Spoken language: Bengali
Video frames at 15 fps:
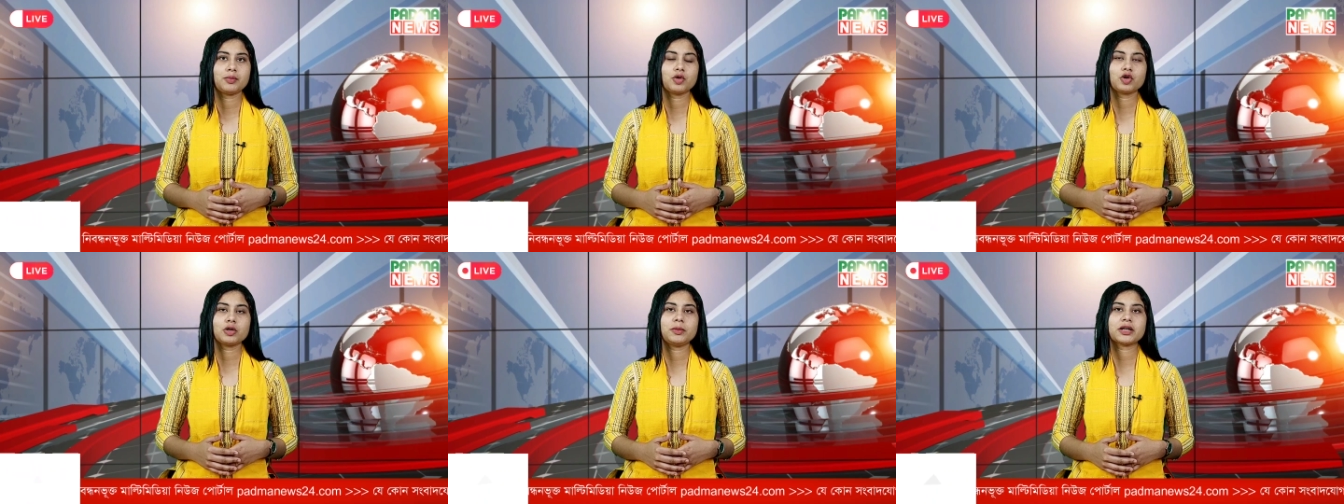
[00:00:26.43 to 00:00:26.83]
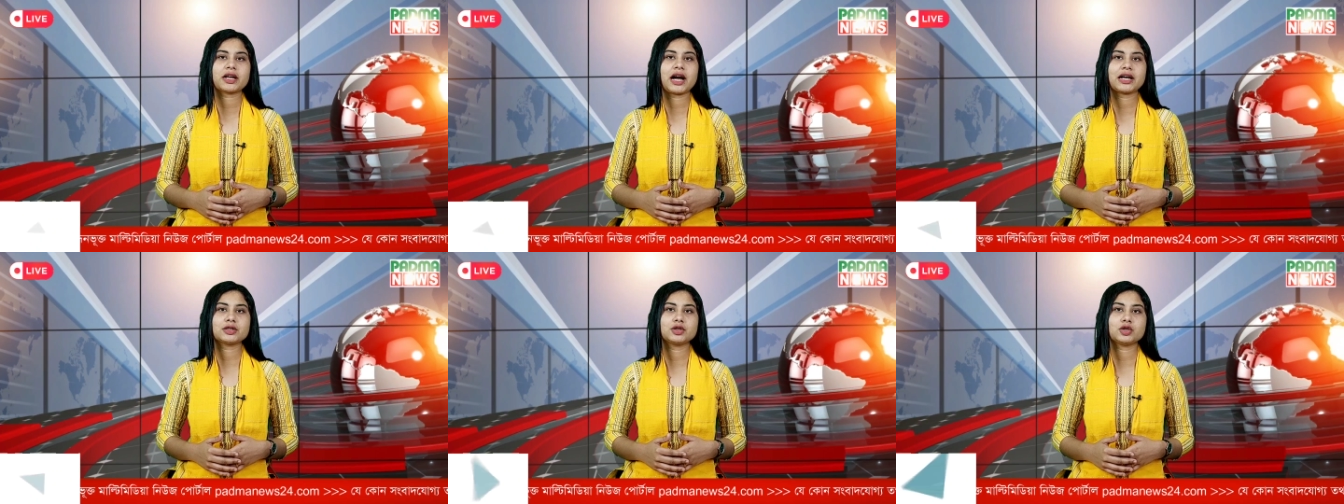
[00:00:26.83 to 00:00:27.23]
মঙ্গলবার
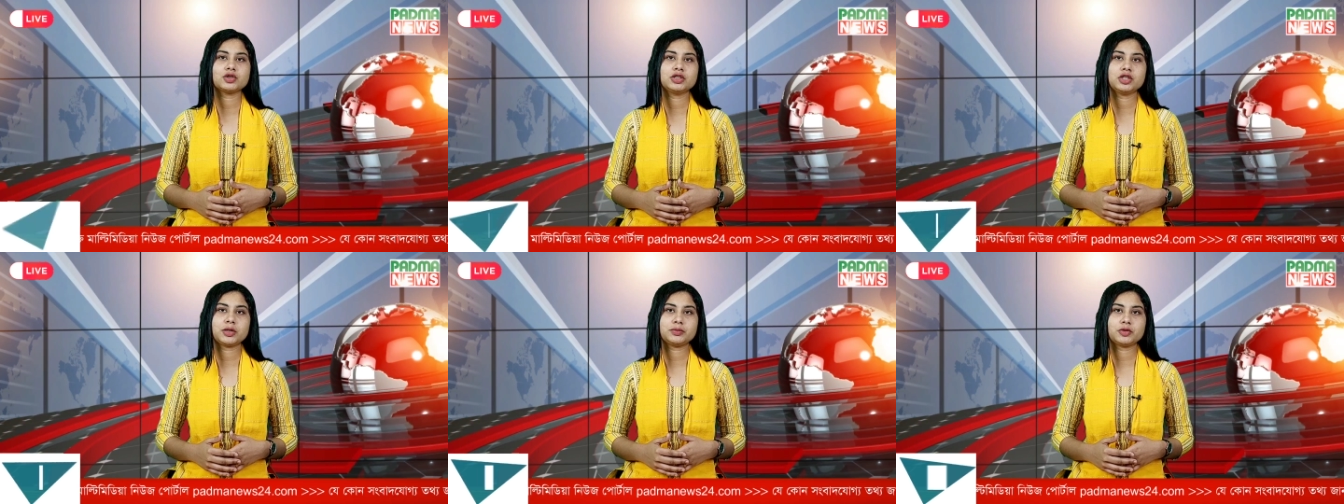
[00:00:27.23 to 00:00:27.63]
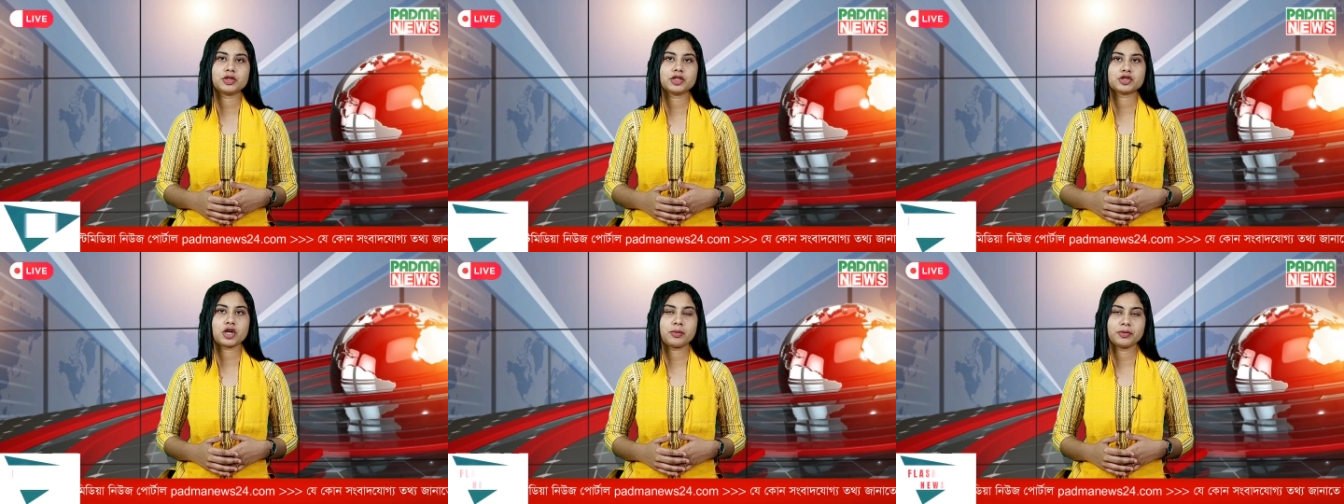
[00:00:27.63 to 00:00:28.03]
খাদ্য
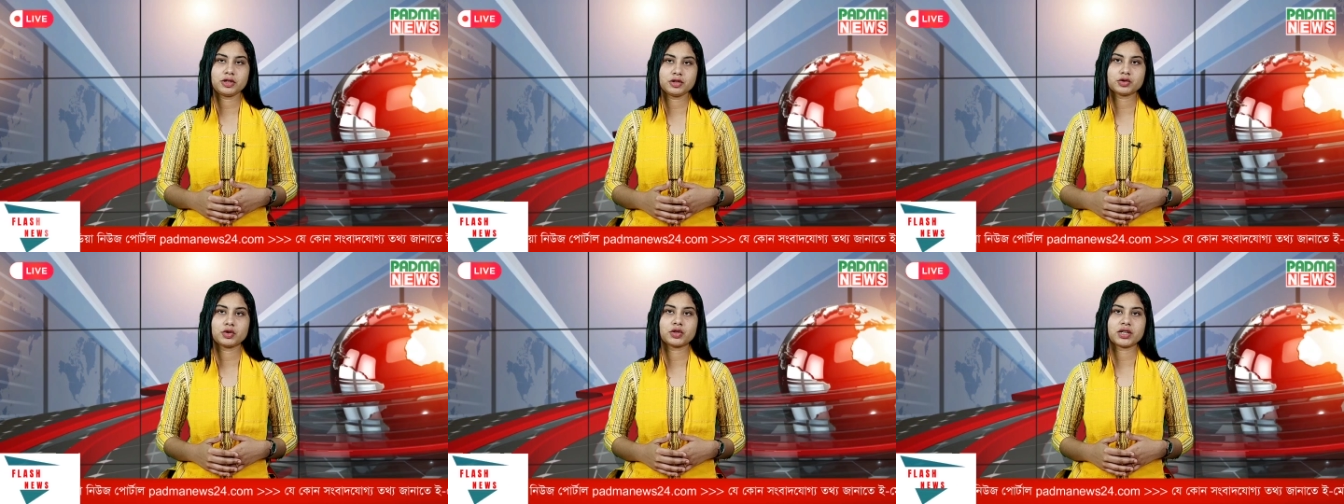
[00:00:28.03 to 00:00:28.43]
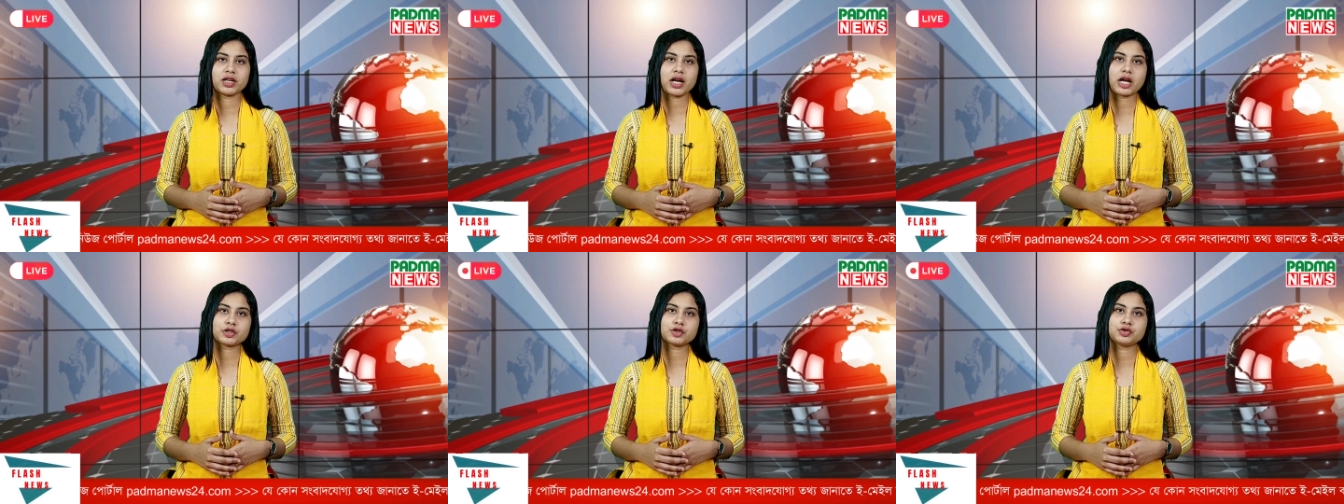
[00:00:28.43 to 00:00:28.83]
অধিদপ্তরের সম্মেলন
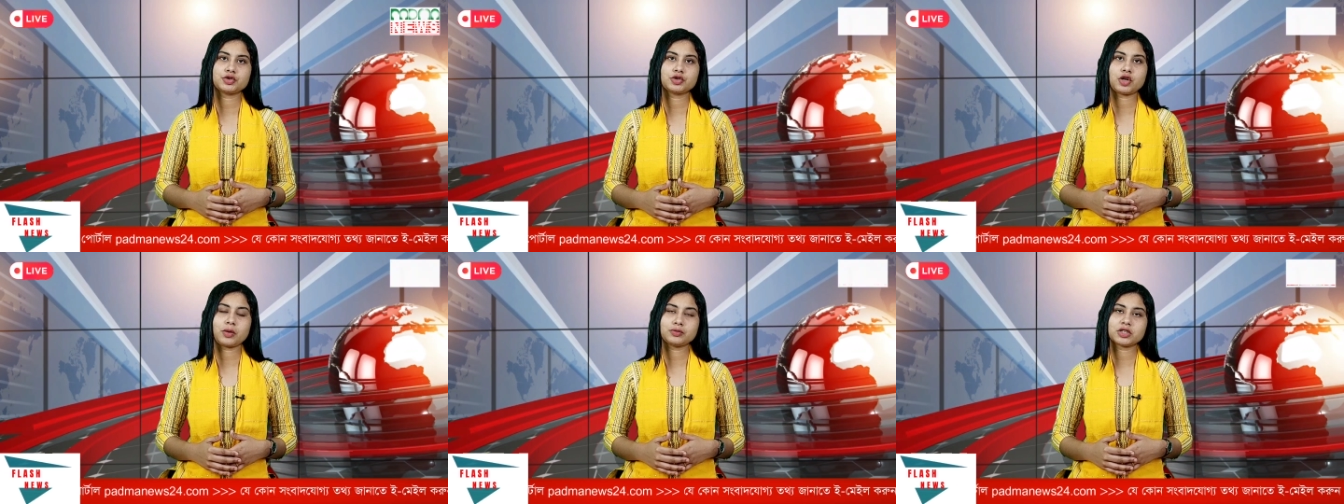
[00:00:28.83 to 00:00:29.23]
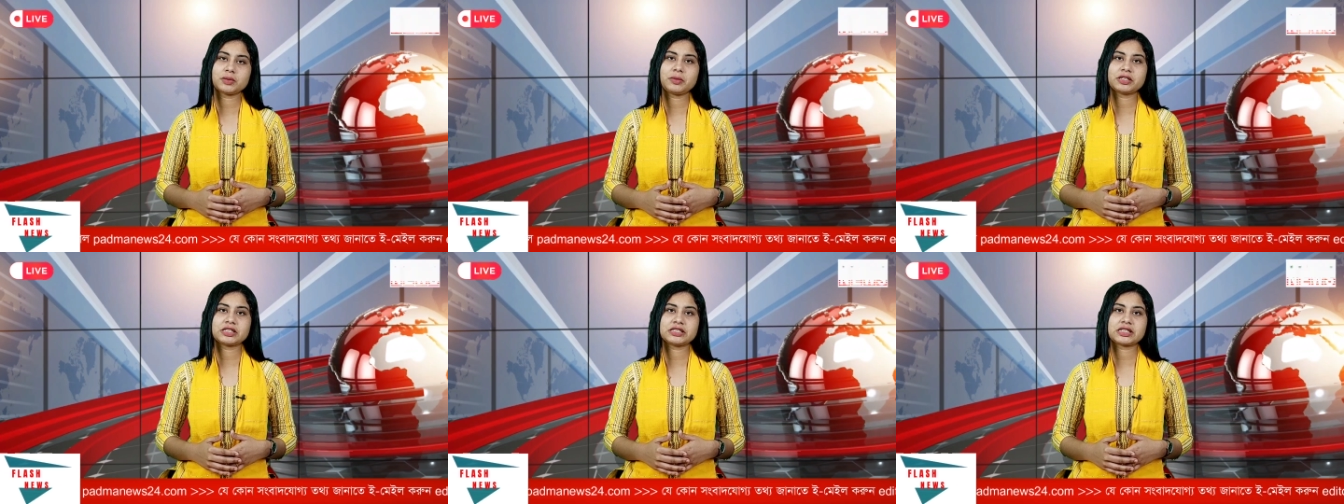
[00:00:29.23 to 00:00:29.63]
কক্ষে আসন্ন
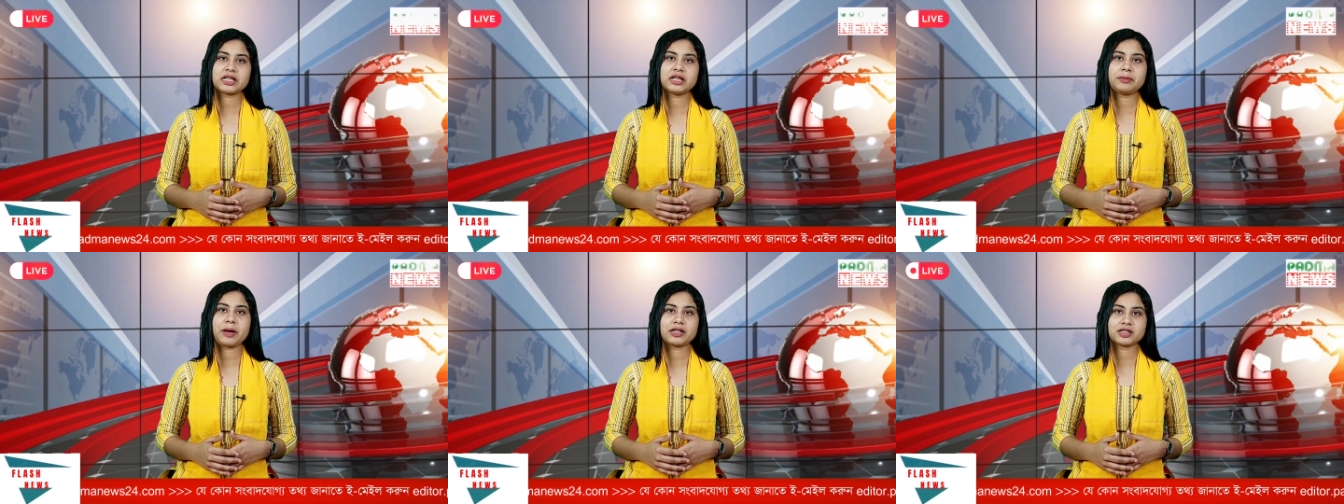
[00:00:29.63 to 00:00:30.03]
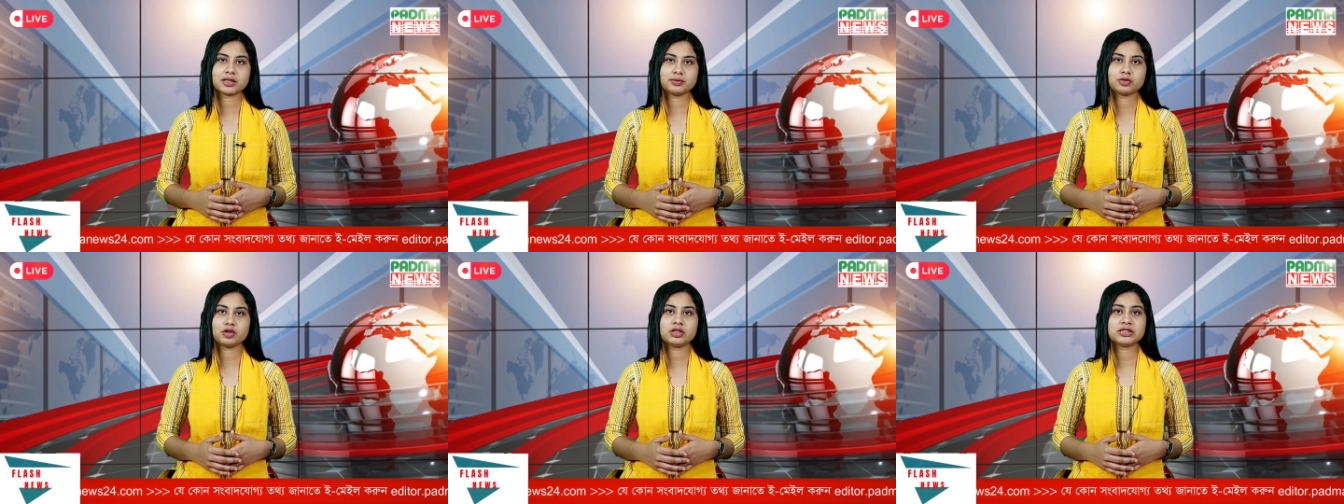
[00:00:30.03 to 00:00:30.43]
রমজান মাসে চালের
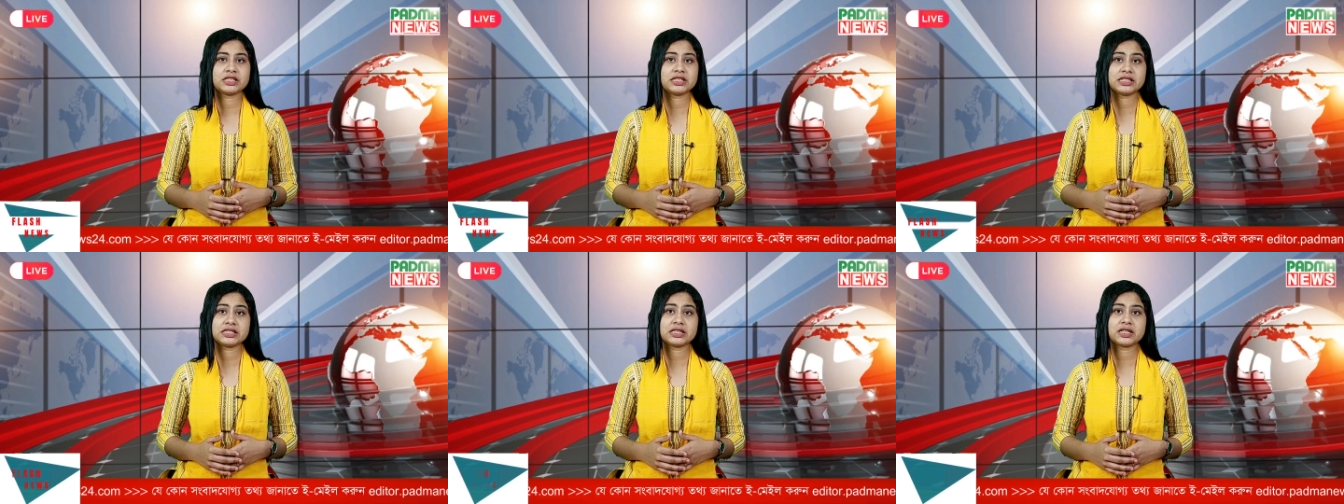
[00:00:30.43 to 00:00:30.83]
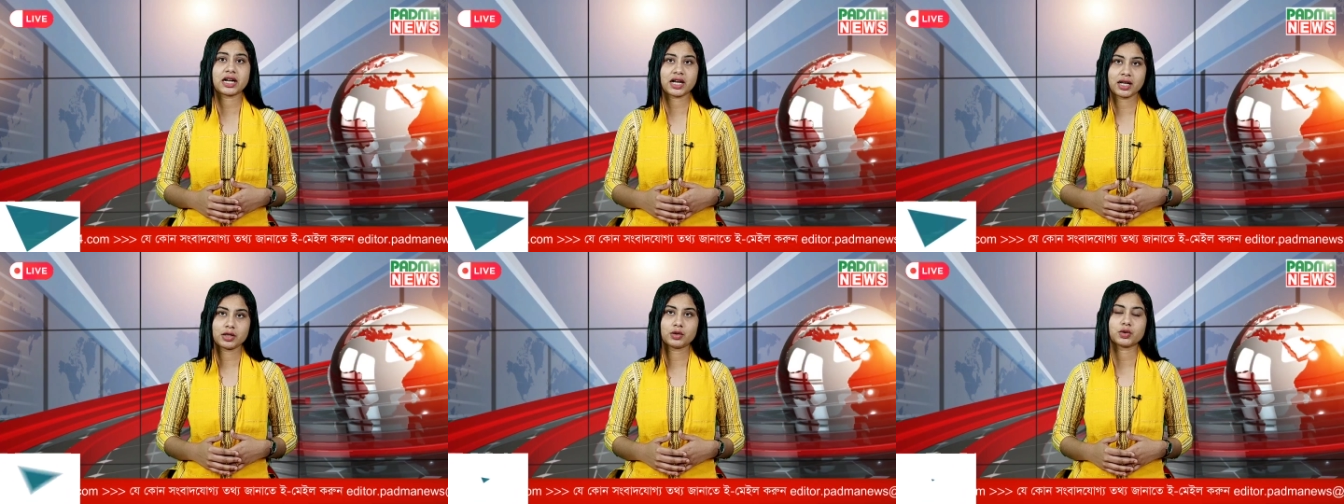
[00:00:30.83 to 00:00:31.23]
বাজার মূল্য স্থিতিশীল
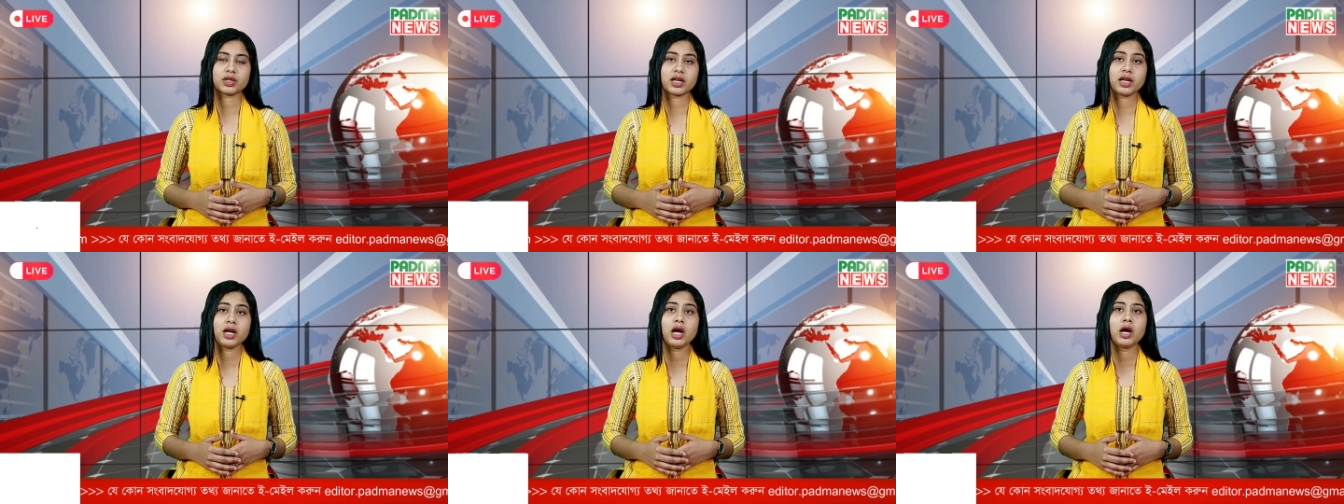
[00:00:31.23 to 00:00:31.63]
রাখার লক্ষ্যে